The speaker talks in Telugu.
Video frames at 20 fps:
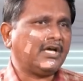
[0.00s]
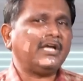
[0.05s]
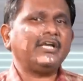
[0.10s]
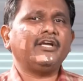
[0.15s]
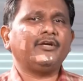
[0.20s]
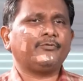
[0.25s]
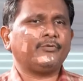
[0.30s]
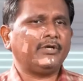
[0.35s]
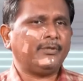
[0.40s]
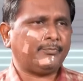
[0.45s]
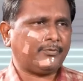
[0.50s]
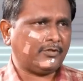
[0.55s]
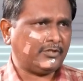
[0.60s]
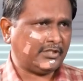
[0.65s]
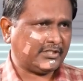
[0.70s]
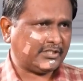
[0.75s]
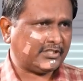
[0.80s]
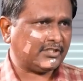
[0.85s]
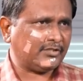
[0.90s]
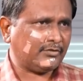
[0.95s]
అనేటువంటి
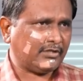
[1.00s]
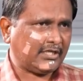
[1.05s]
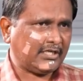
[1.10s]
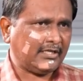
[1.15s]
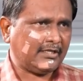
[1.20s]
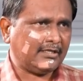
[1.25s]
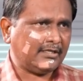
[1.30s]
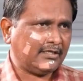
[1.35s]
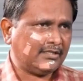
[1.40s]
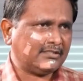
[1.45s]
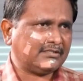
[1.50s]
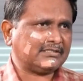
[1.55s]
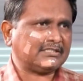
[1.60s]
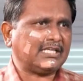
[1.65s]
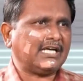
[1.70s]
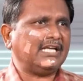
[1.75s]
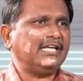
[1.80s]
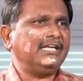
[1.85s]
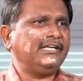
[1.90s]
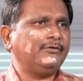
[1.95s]
ప్రొజెక్షన్ ద్వారా
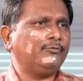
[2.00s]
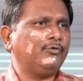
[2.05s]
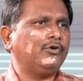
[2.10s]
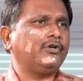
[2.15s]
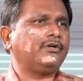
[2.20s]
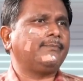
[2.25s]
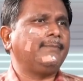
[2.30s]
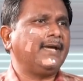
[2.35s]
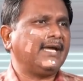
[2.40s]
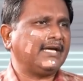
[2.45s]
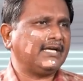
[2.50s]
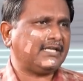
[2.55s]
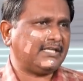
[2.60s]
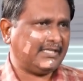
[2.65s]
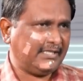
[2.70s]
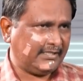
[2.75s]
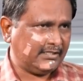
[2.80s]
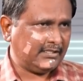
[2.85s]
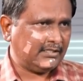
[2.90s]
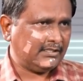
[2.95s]
సాలిడ్ ఓట్
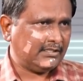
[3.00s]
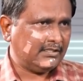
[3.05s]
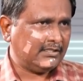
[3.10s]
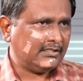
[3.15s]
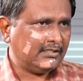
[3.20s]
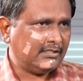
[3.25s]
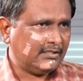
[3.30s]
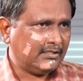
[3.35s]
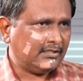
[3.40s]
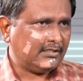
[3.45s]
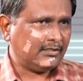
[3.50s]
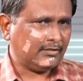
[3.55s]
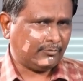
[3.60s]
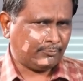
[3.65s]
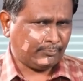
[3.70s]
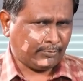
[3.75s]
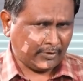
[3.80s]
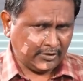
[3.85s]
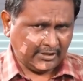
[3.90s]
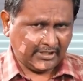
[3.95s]
బ్యాంక్ని
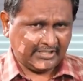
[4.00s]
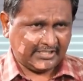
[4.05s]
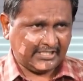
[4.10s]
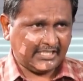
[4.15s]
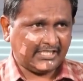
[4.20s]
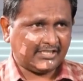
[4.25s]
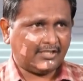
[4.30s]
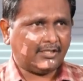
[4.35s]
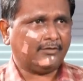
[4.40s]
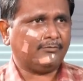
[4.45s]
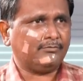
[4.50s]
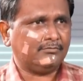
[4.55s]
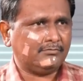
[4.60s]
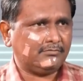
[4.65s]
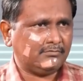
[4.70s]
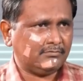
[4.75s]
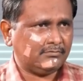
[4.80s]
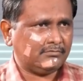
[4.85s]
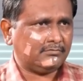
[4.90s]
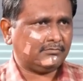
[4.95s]
ప్రొజెక్ట్ చేద్దాం
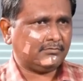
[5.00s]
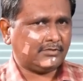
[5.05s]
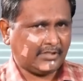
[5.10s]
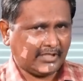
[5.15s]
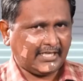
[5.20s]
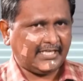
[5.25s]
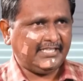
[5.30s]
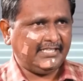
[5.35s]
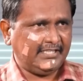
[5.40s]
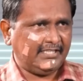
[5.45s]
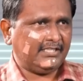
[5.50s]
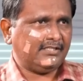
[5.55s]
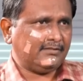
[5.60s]
ట్రై